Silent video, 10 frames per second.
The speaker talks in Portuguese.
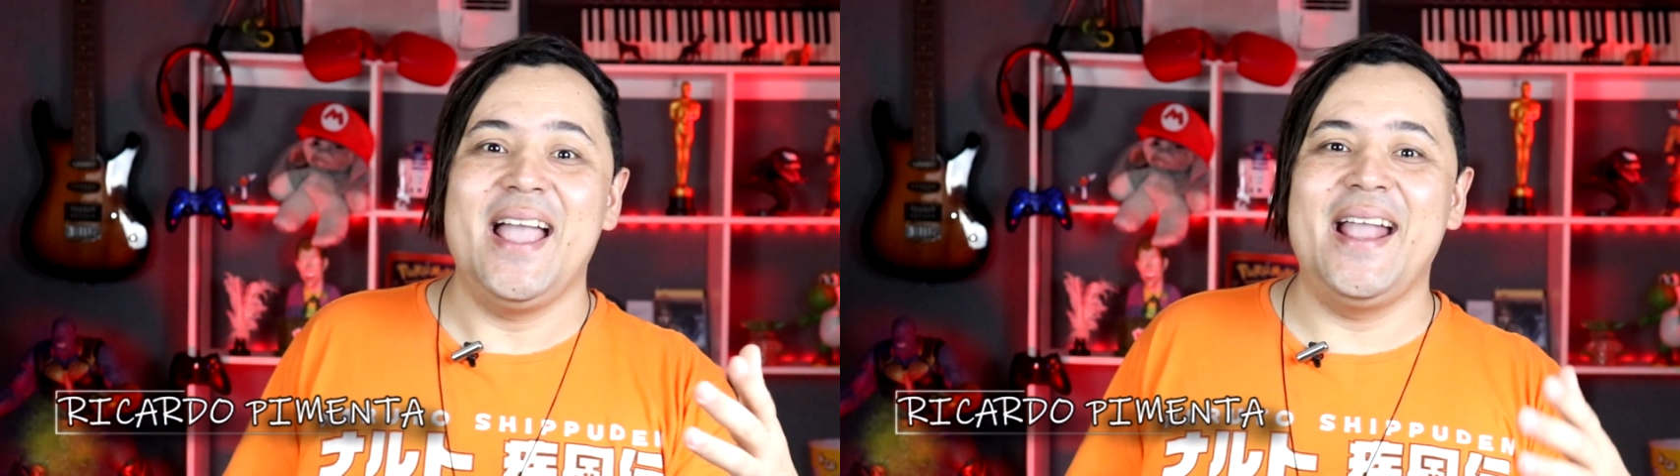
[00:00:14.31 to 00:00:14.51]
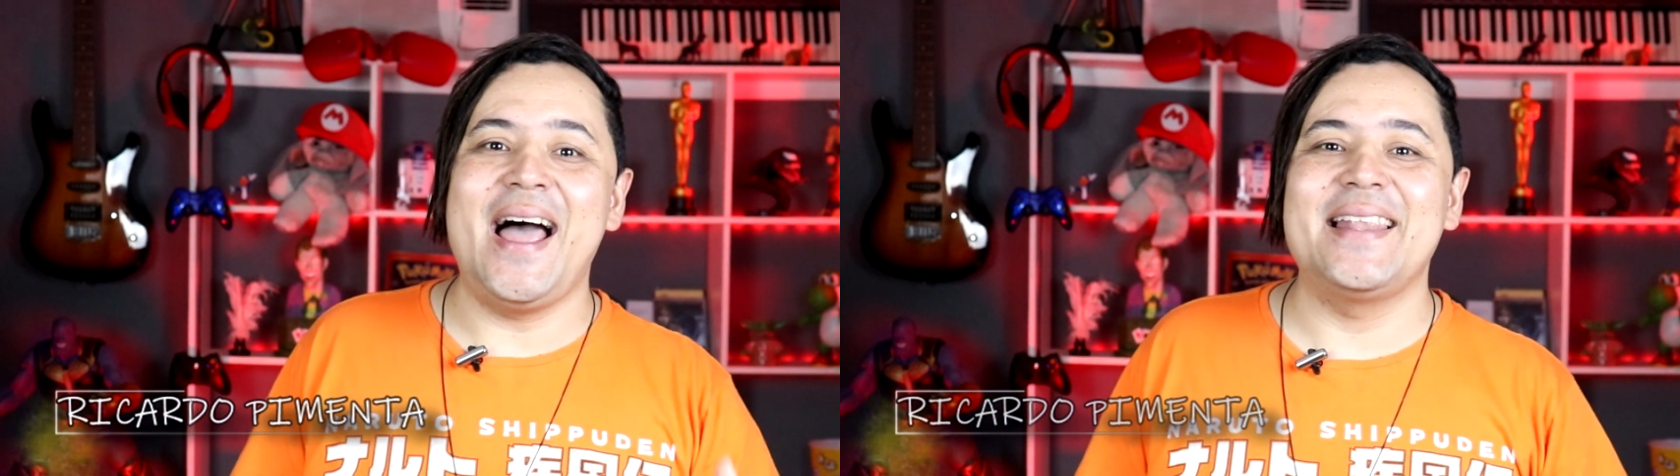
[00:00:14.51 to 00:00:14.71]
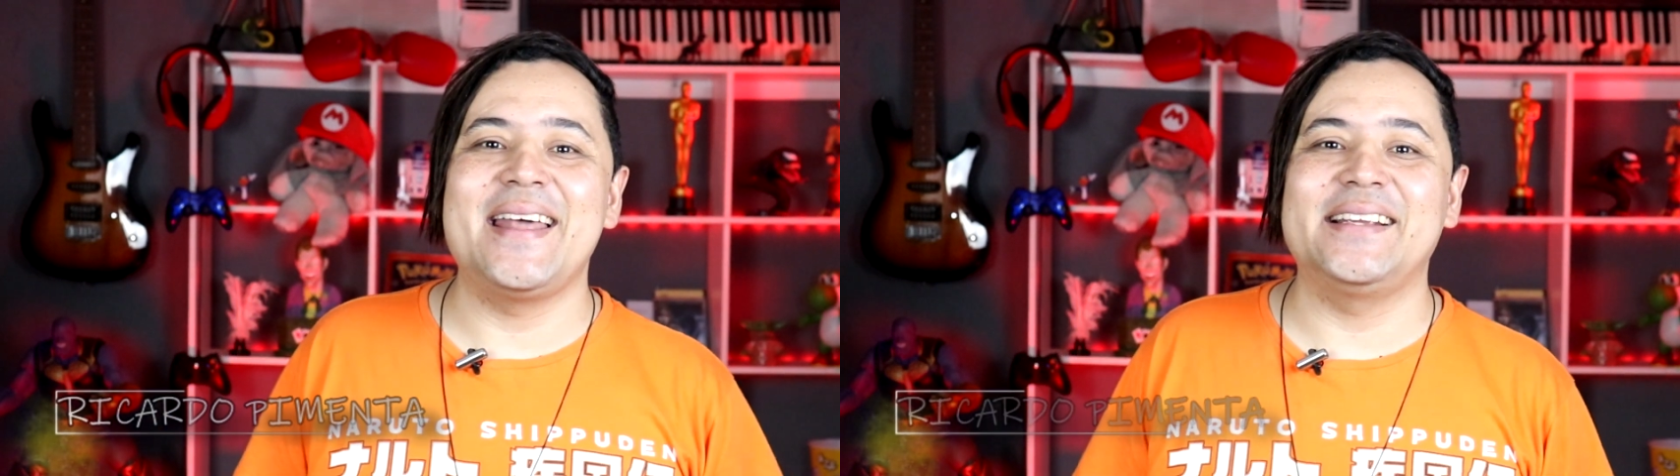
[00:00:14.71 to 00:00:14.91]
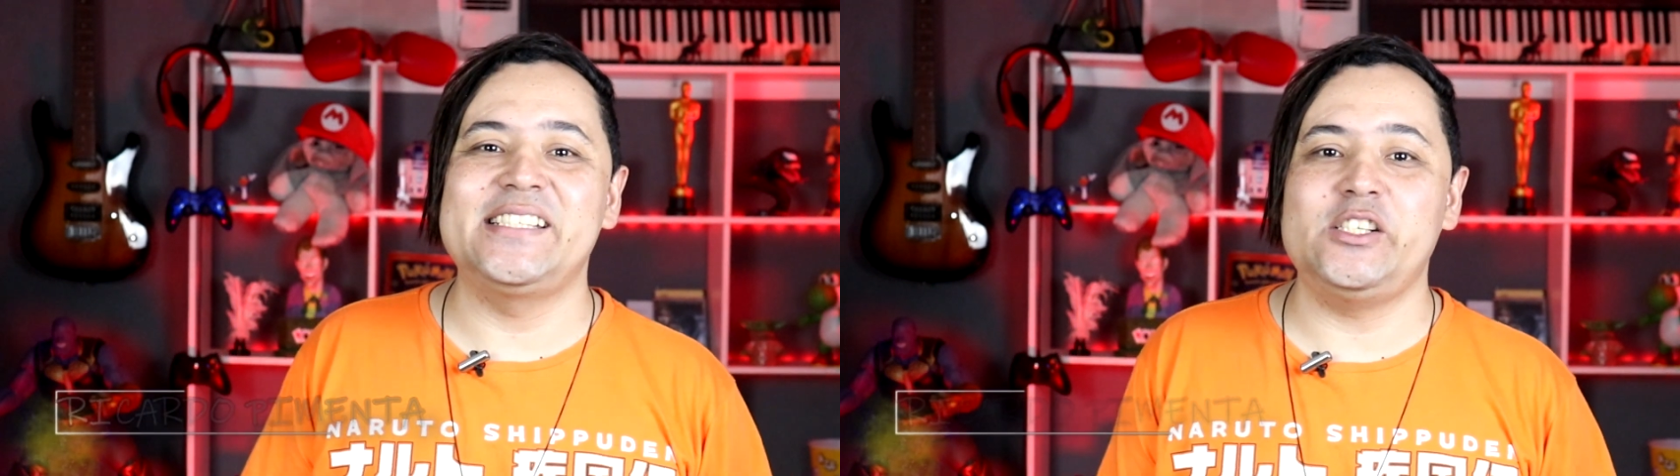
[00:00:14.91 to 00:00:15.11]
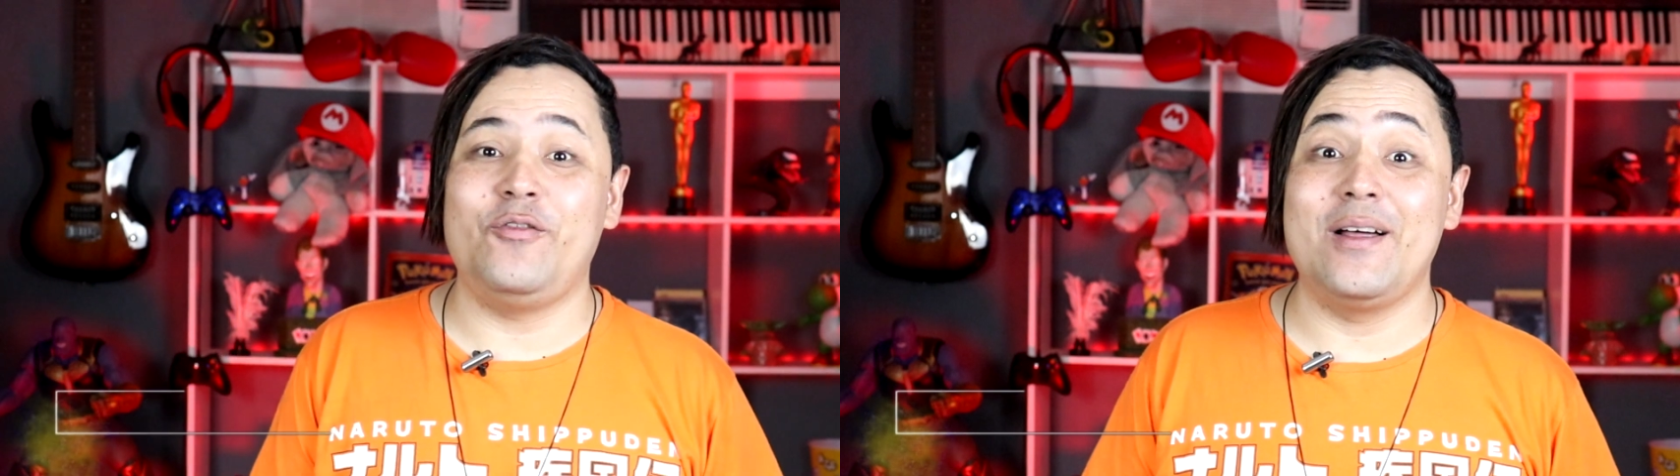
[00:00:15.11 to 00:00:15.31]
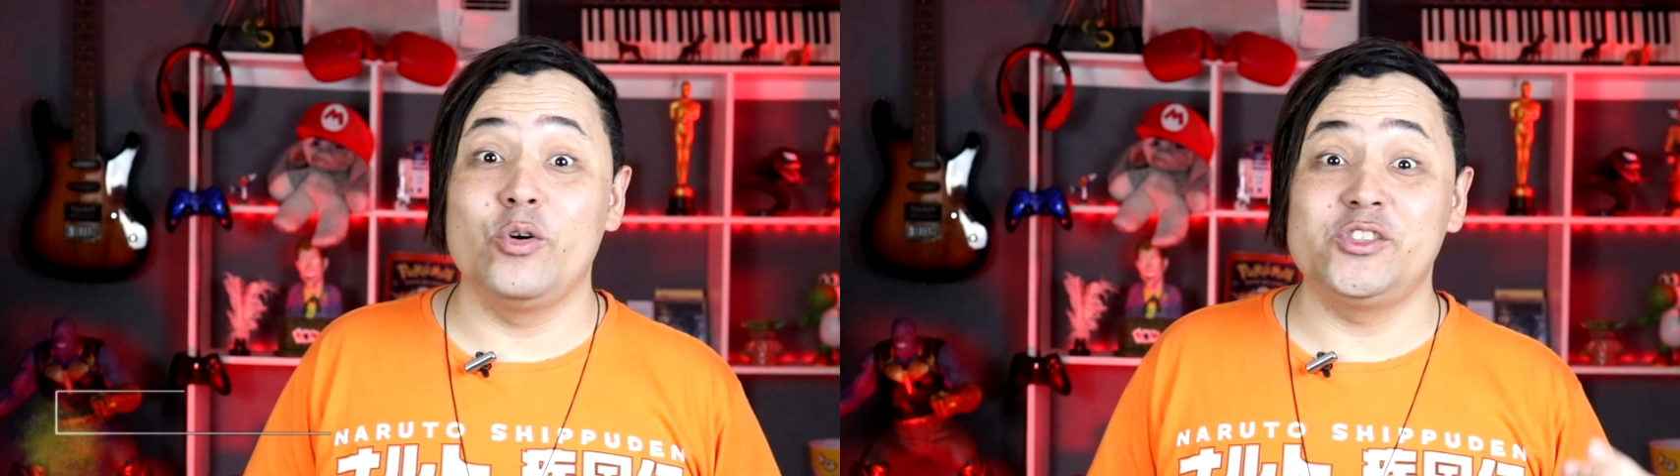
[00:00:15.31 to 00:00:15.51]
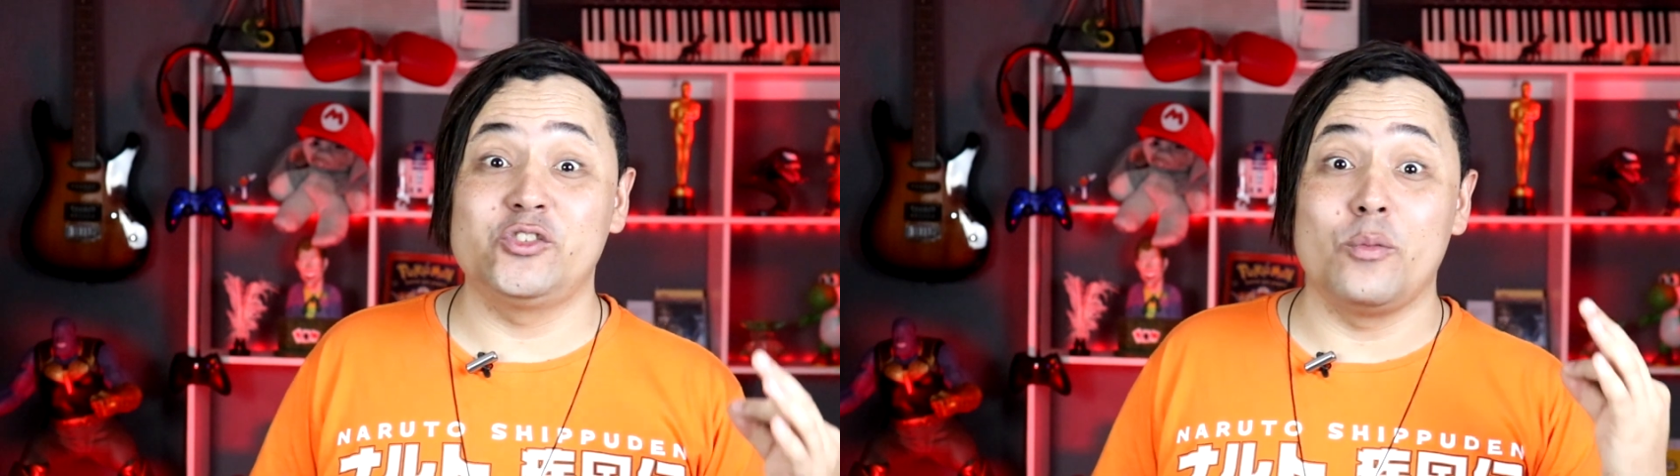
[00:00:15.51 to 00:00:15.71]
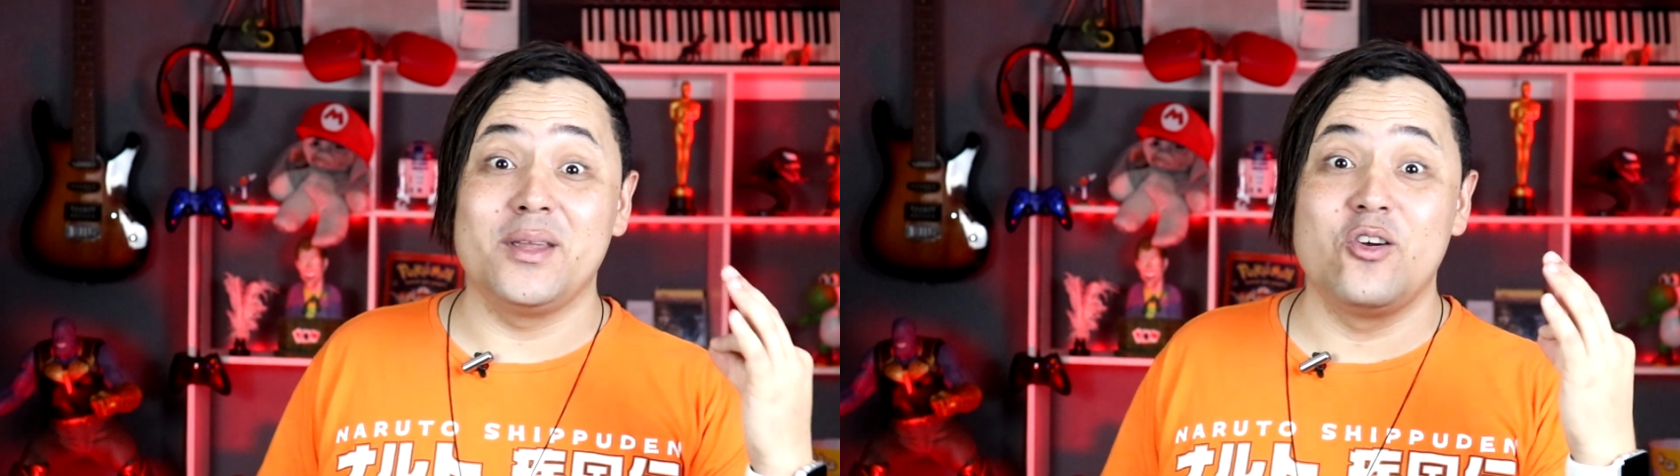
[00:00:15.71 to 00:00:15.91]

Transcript: Galera, a gente vai falar hoje sobre